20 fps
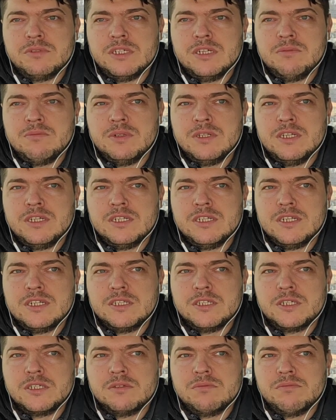
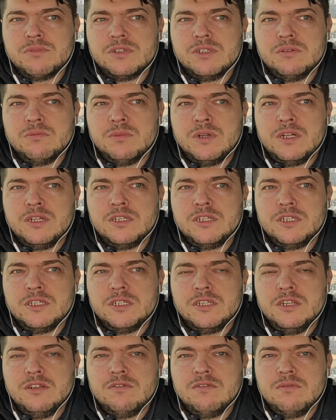самодостаточным, максимально
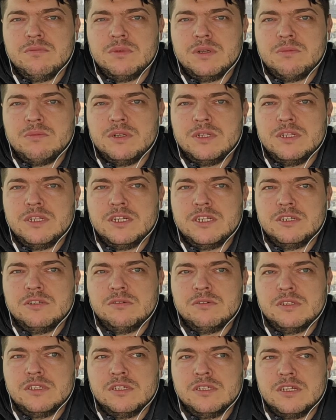счастливым и обретаешь
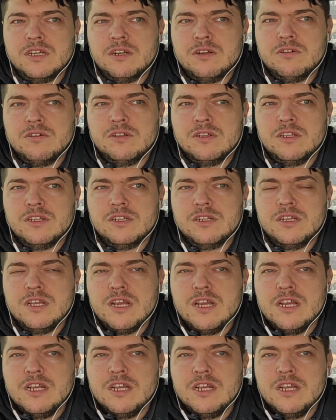вот это какое-то